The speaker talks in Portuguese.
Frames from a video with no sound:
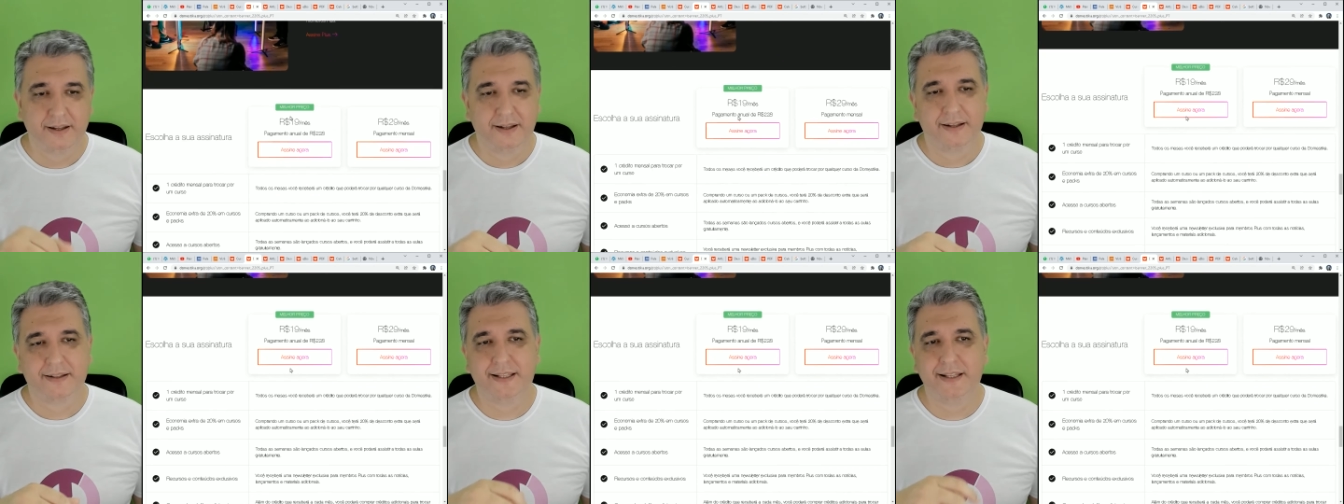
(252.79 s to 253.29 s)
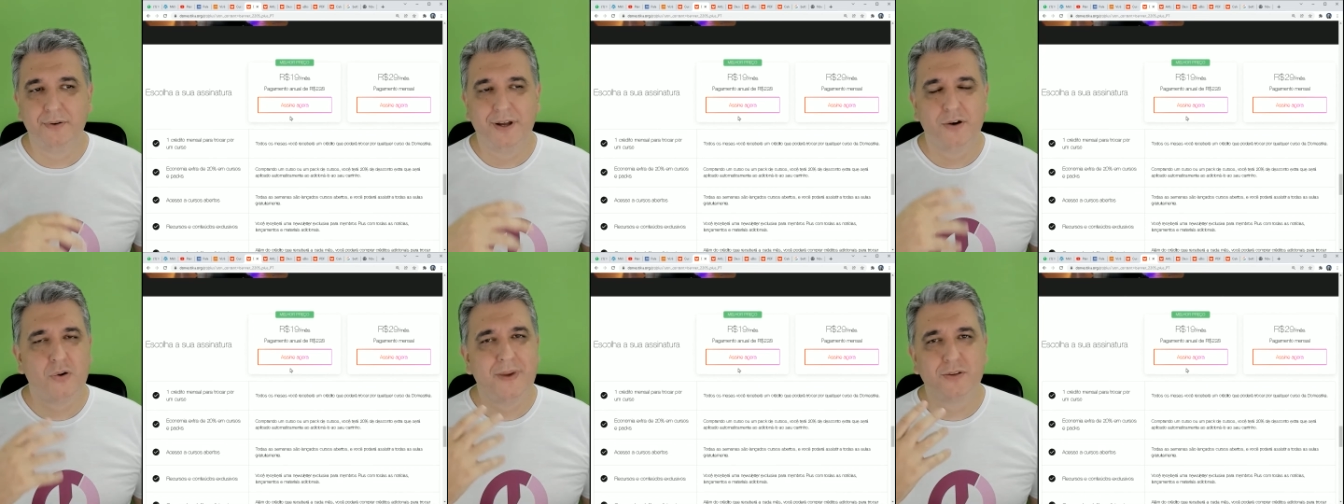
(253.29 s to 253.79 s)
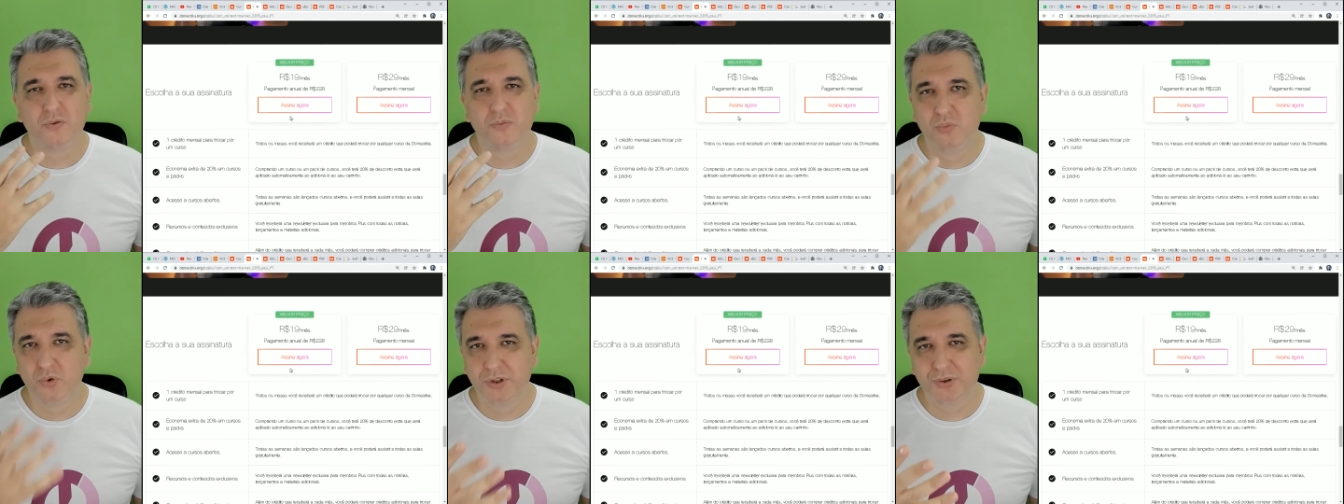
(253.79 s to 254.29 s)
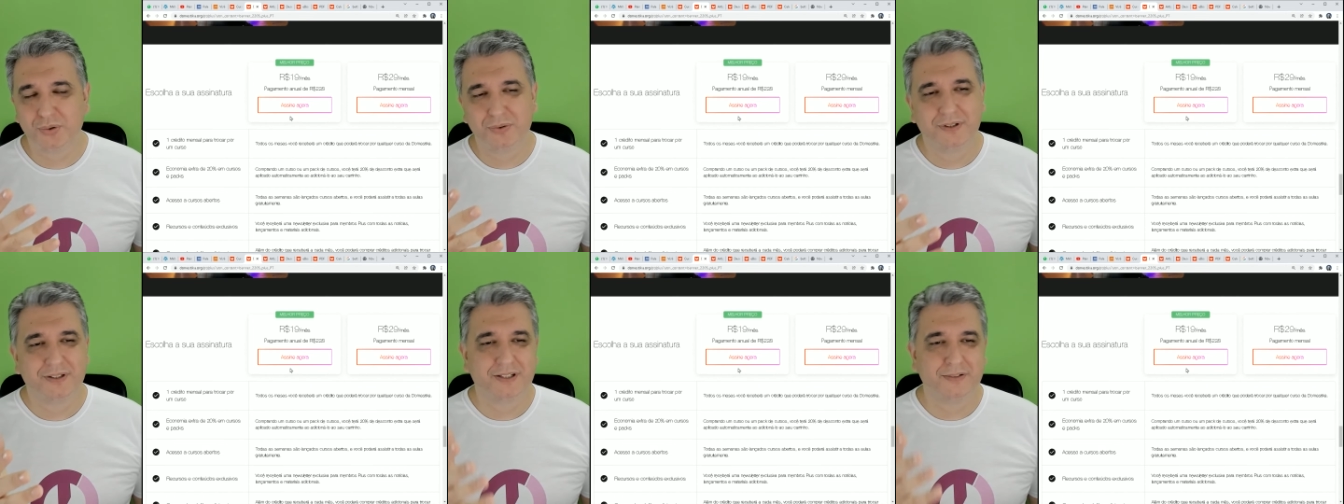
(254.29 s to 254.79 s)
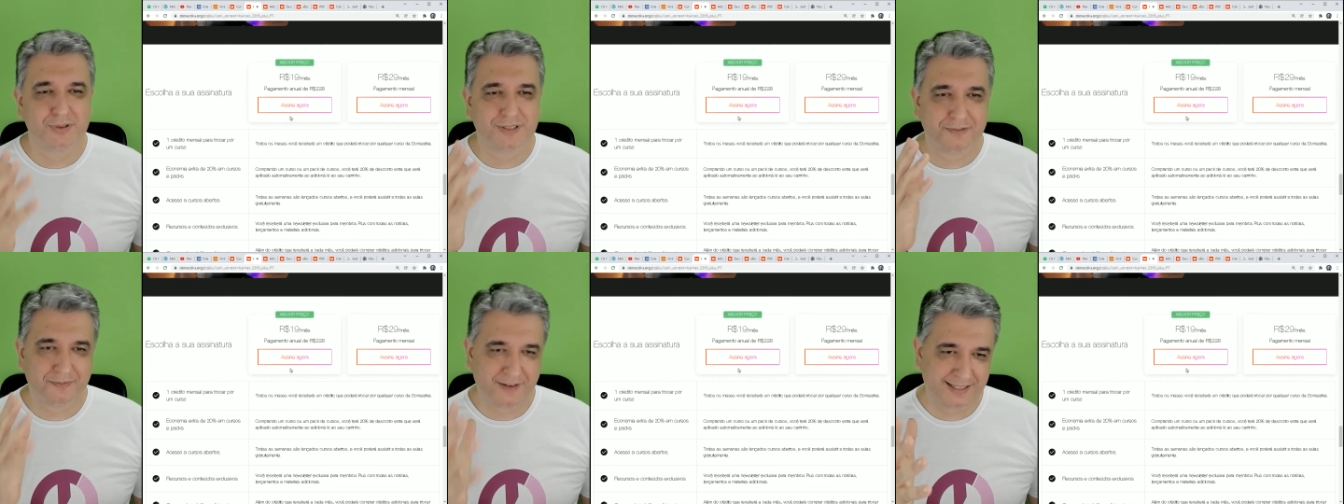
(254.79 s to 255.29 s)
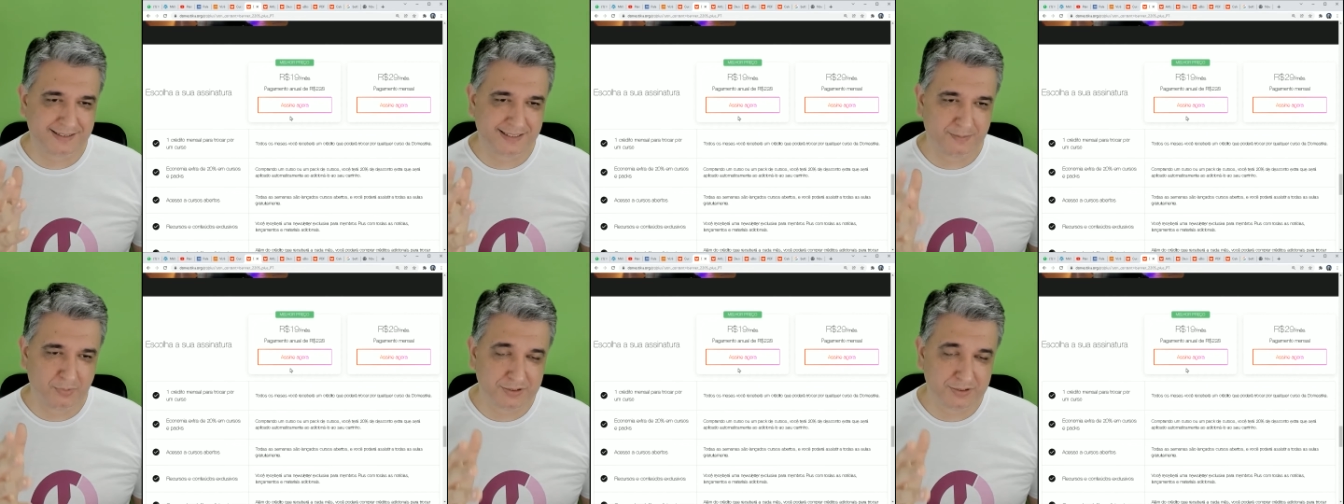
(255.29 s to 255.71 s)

que eu recomendo muito que você faça, tá bom?